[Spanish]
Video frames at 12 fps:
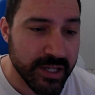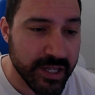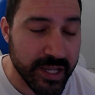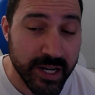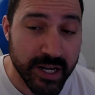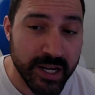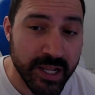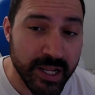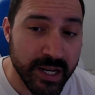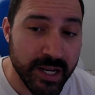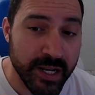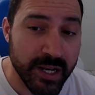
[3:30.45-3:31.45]
que era el,
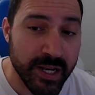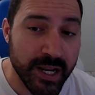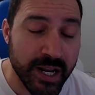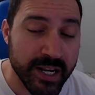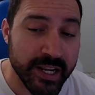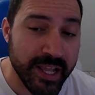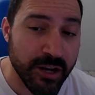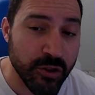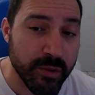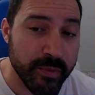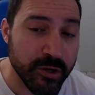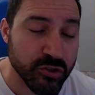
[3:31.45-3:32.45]
el algeriano
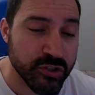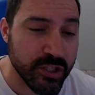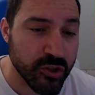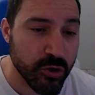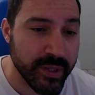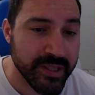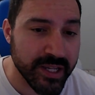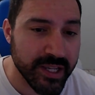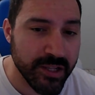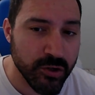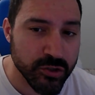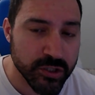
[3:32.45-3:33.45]
de menos 120
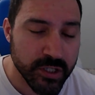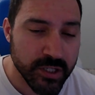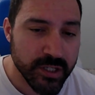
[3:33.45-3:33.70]
kilos,